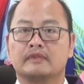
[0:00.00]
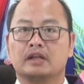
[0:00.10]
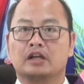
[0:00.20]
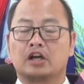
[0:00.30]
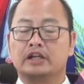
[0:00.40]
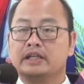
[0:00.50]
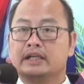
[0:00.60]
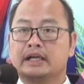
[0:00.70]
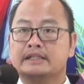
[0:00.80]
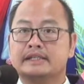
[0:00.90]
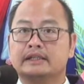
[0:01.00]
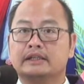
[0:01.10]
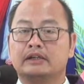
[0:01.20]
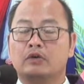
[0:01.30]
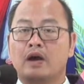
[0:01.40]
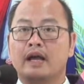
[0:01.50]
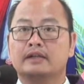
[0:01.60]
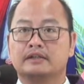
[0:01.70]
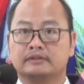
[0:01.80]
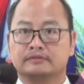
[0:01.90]
Có những cái chết oan
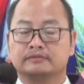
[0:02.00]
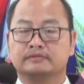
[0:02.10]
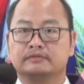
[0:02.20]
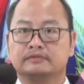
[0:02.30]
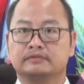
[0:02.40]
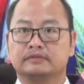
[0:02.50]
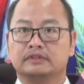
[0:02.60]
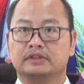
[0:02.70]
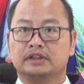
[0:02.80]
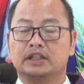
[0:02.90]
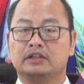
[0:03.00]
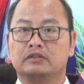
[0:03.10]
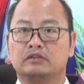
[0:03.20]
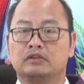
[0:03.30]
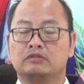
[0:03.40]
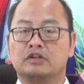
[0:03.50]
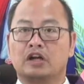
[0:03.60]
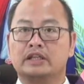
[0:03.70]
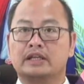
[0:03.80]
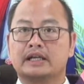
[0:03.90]
nhưng cũng có
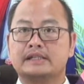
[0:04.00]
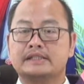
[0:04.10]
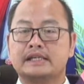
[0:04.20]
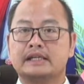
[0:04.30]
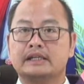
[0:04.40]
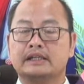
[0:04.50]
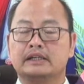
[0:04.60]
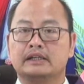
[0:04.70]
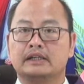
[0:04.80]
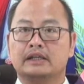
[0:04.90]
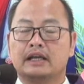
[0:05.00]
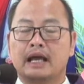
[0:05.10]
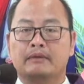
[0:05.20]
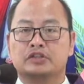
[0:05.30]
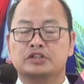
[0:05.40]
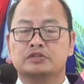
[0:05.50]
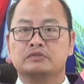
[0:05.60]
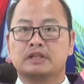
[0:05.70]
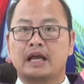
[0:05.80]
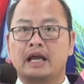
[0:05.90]
những cái chết làm cho chúng
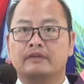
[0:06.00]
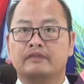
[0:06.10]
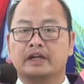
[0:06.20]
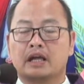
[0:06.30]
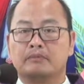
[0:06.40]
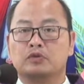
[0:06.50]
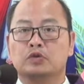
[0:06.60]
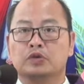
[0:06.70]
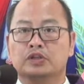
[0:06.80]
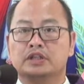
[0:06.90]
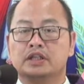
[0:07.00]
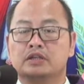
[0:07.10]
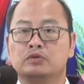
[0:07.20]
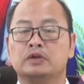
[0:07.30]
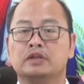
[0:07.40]
ta phải ngậm ngùi tiếc nuối